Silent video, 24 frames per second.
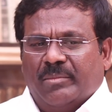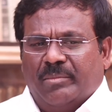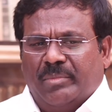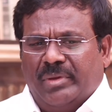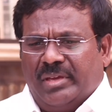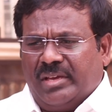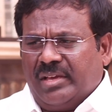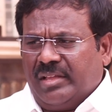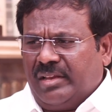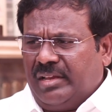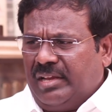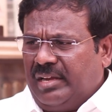
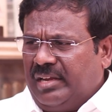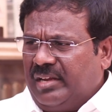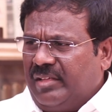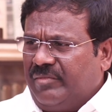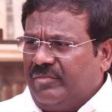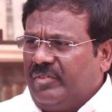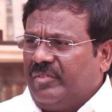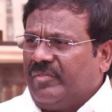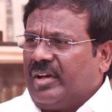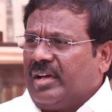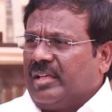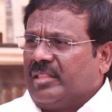மிக நீண்ட
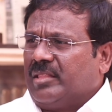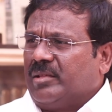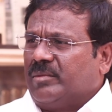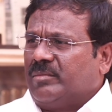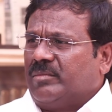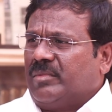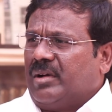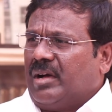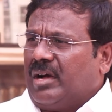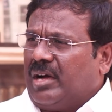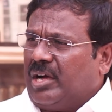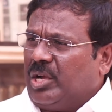விவாதம்
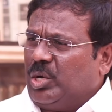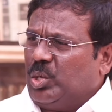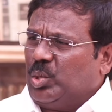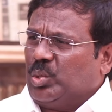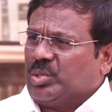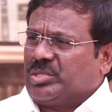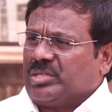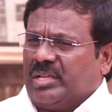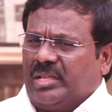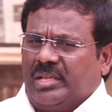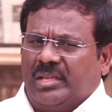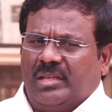
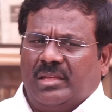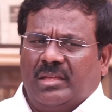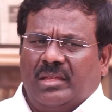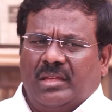ஆலோசனை